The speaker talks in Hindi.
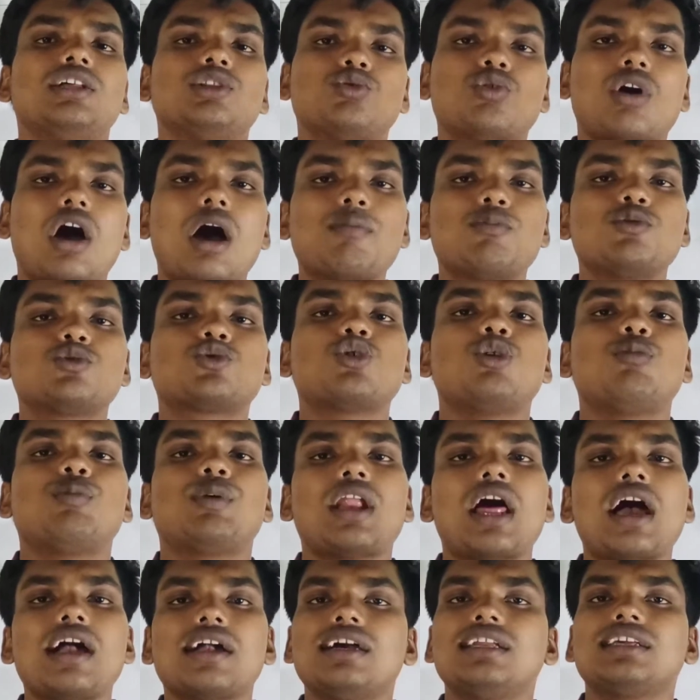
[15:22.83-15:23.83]
तो आप उसको
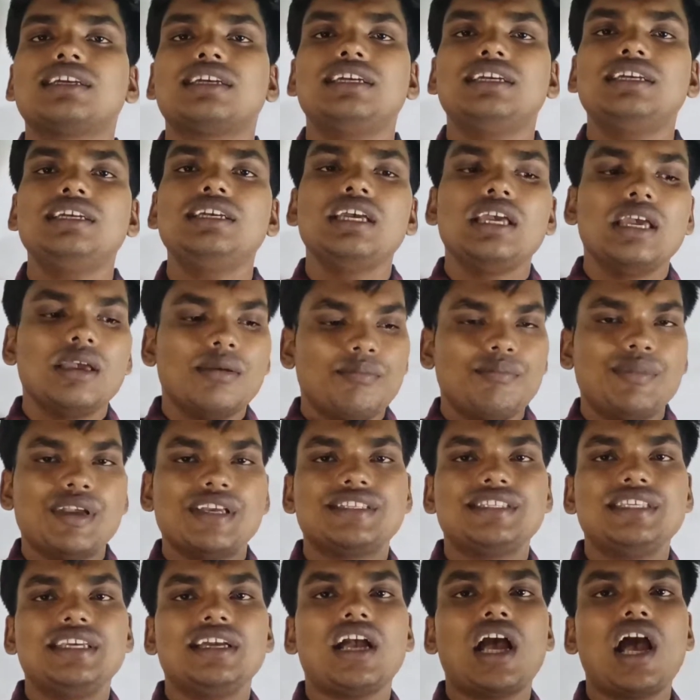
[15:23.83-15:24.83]
बना करके
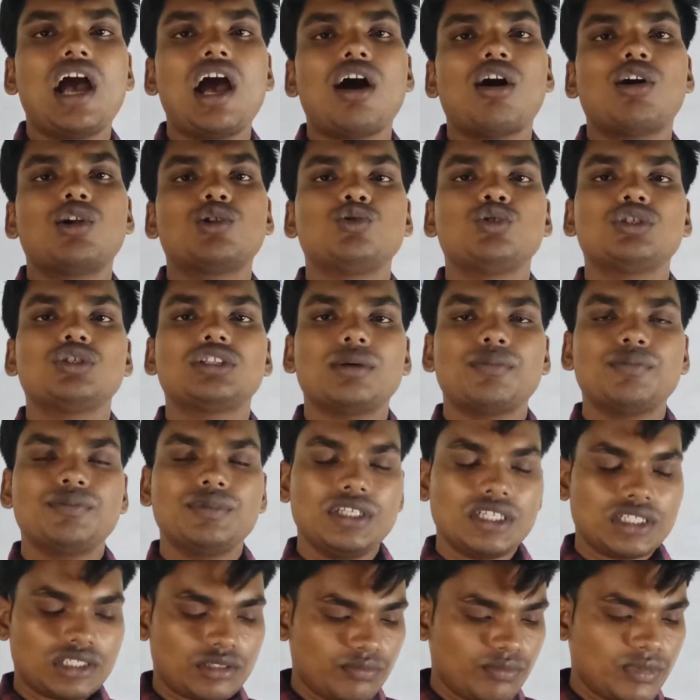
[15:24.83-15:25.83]
भेजिएगा और जो
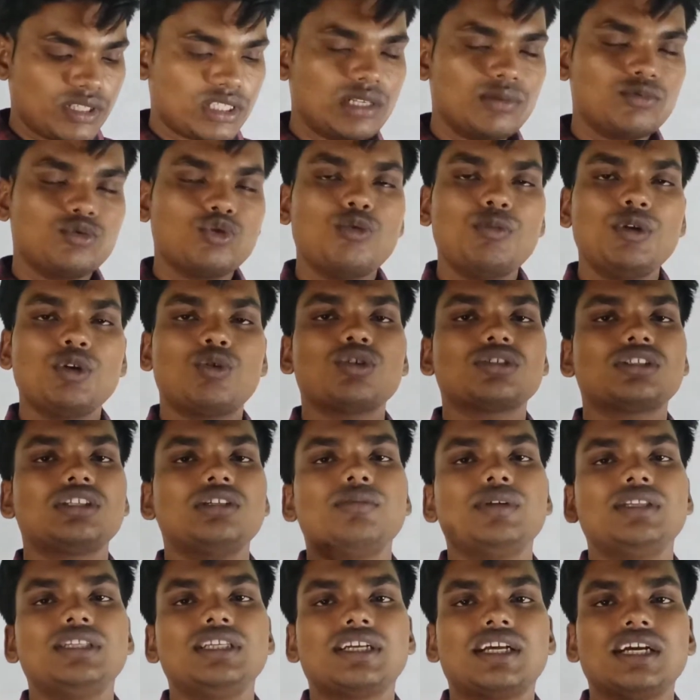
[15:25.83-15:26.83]
सब्जेक्ट मतलब जो भी
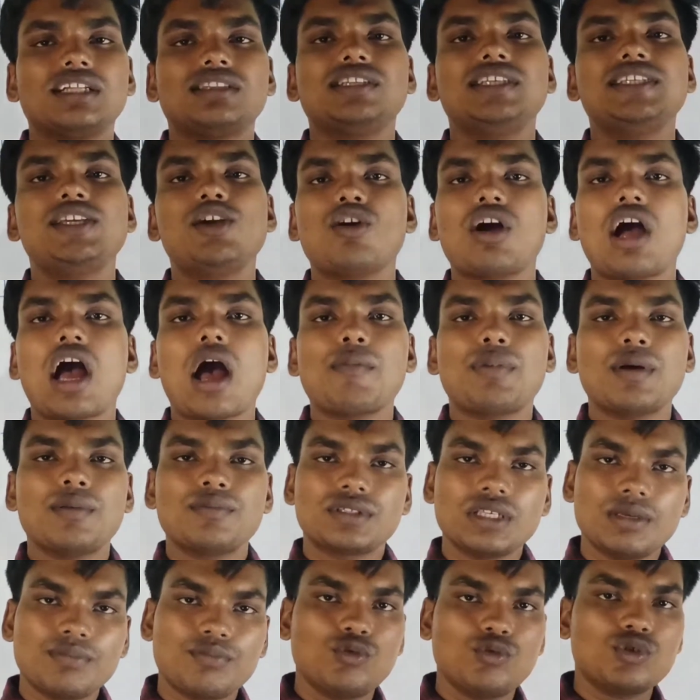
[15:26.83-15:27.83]
क्वेश्चन में दिक्कत नहीं होगा आप
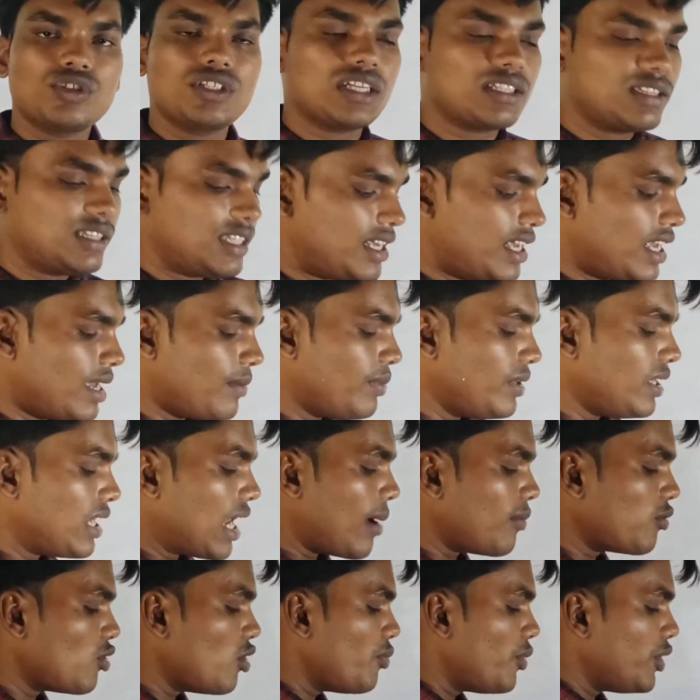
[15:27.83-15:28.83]
हमसे पूछ सकते हैं फिर
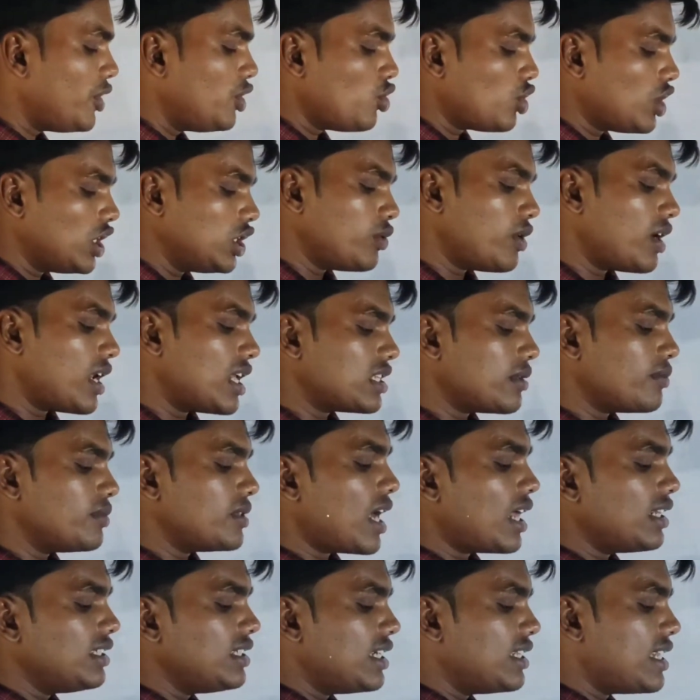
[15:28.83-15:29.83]
आपको वीडियो के द्वारा
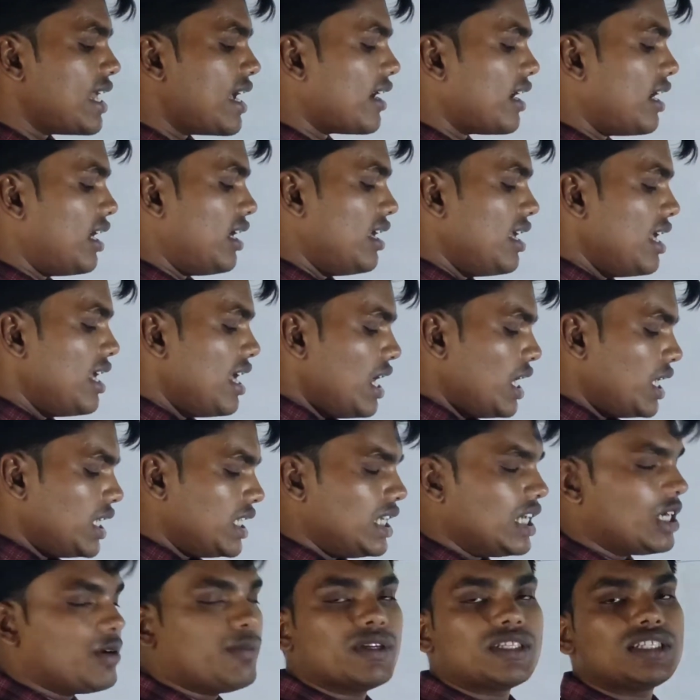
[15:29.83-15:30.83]
समझा दिया जाएगा
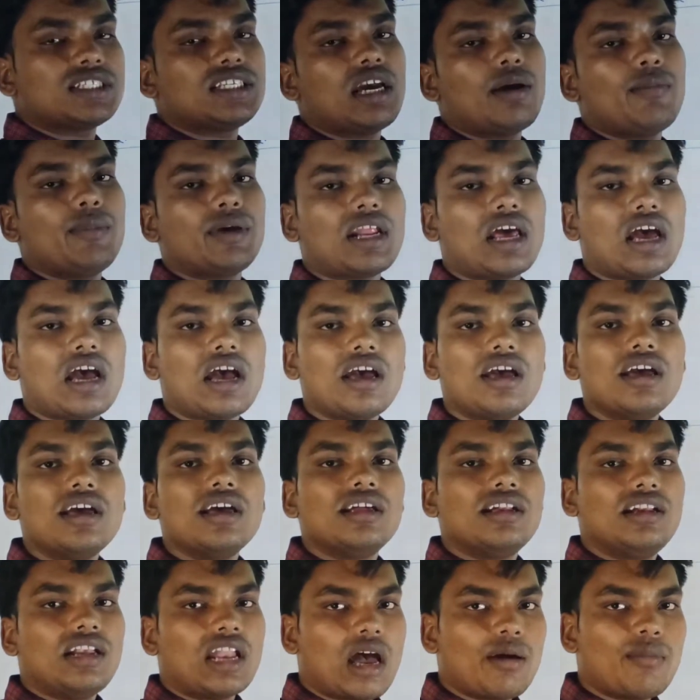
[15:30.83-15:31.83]
एक बच गया मेरा
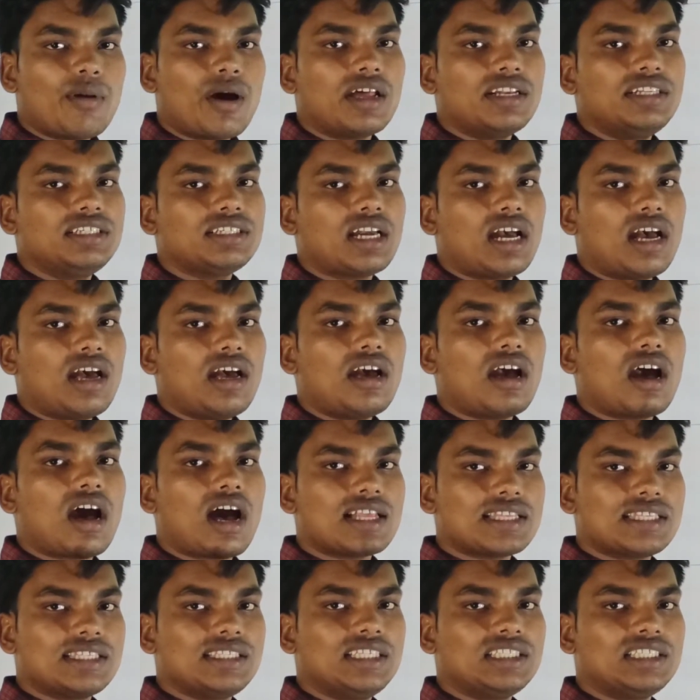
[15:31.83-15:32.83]
लाभ हानि का
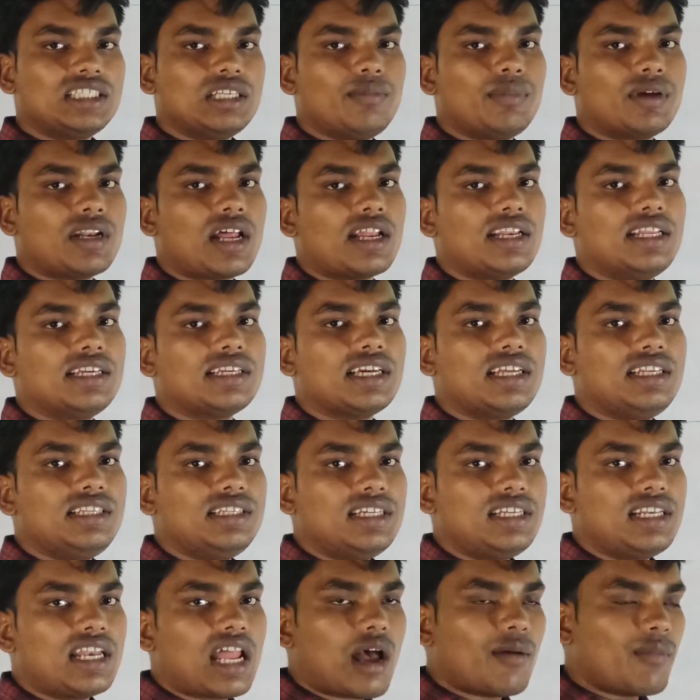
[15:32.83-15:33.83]
आज दिए थे बनाने के
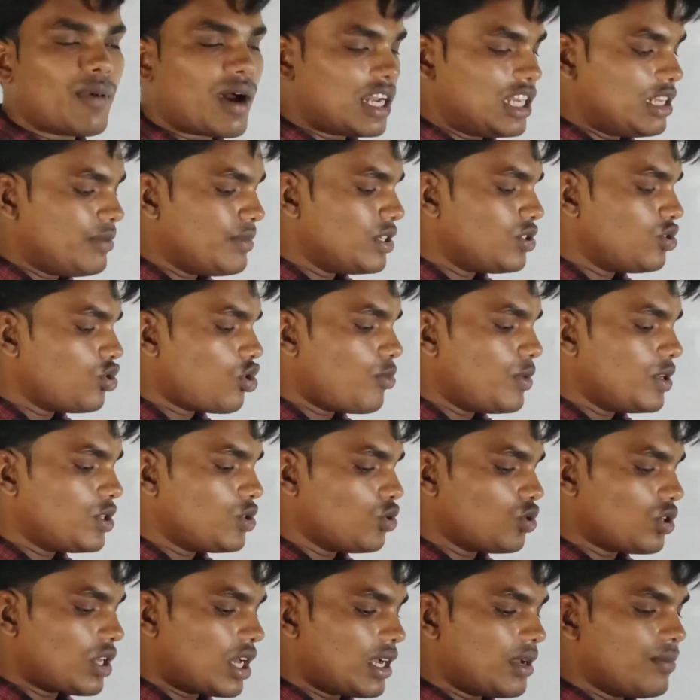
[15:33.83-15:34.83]
लिए लाभ हानि में जो भी
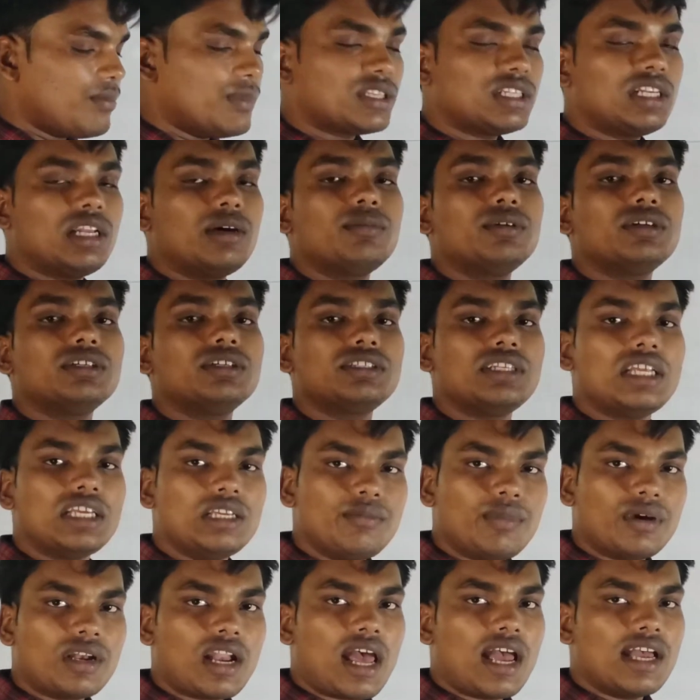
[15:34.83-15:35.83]
छोटा मतलब
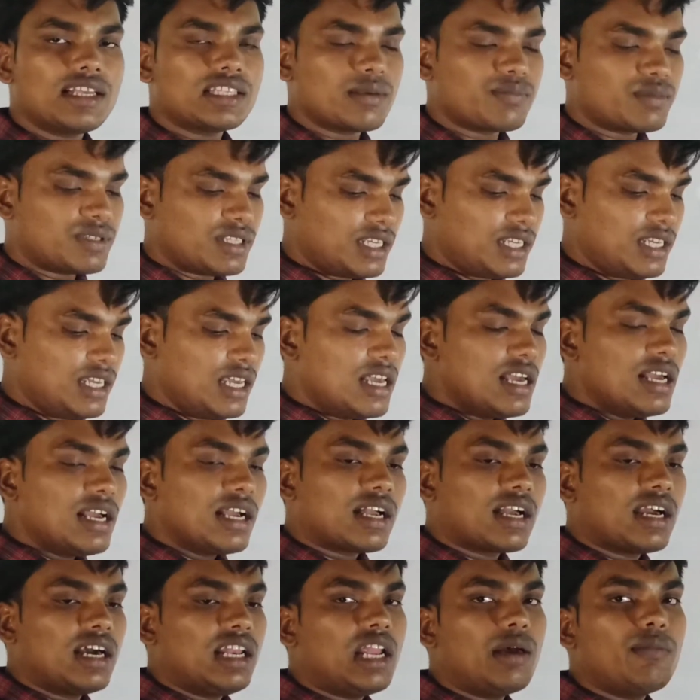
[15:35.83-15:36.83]
नहीं बना है सबसे
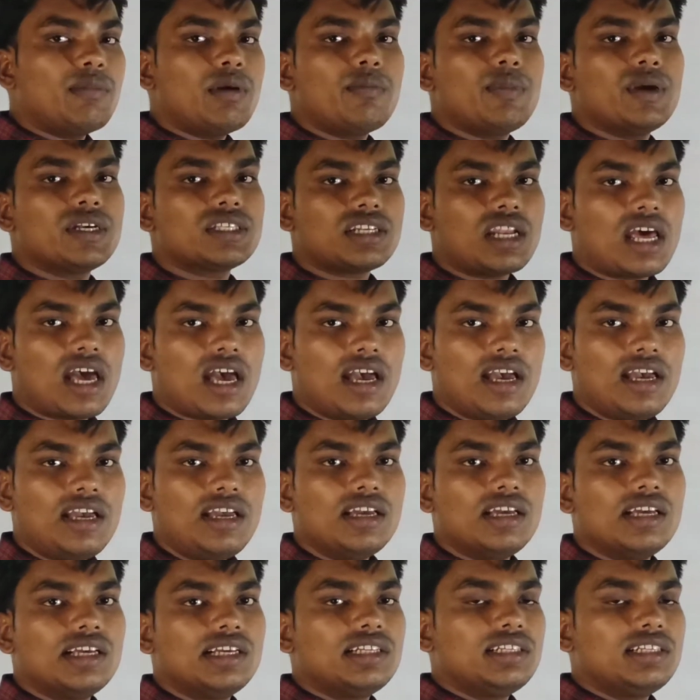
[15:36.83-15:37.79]
कल हमें भेजना है